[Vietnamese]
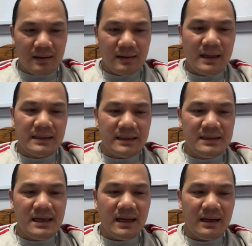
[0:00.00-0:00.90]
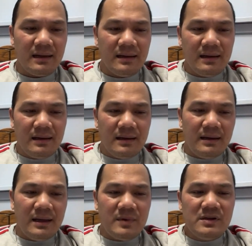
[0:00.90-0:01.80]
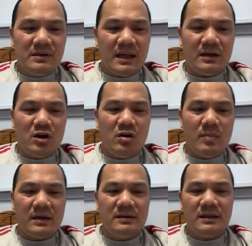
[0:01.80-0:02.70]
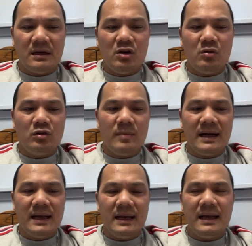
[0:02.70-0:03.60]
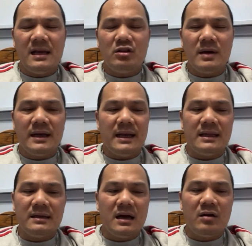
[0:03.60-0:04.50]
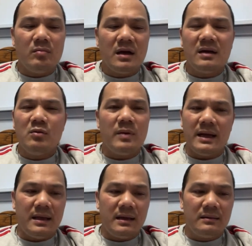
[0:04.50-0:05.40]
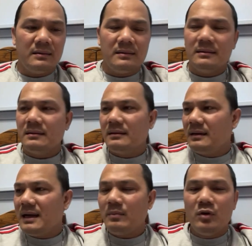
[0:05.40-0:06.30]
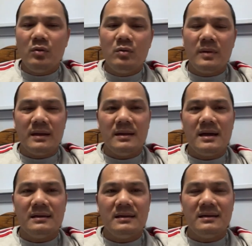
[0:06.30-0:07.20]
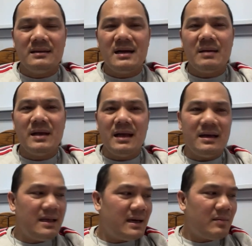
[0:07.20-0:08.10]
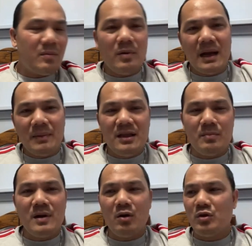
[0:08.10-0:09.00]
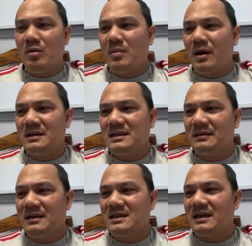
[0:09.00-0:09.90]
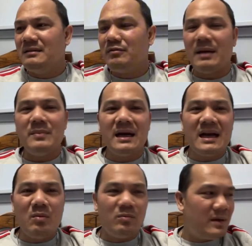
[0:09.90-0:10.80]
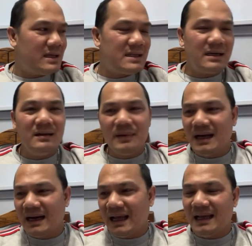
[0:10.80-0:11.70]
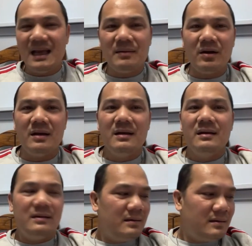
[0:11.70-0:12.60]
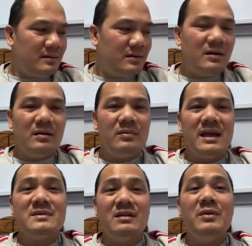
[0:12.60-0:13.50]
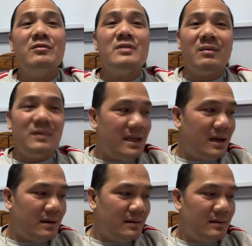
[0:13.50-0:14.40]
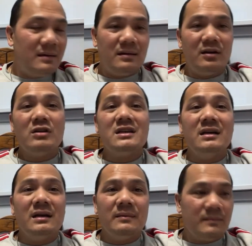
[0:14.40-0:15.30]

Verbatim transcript: thành thử ra hiệp ước thành đô mặt ước thành đô của tụi bắc kỳ ký với tụi bắc kỳ thực chất không mất cái quần què gì hết cái đám ngu mà dân dân nam kỳ dân việt nam cộng hòa mà đi chụm đầu trong mỏ sự xử phạm dân đồng hay là xử mấy thằng này kia nọ tôi nói không có dám xử nguyễn phú trọng là vậy đó ngon xử đi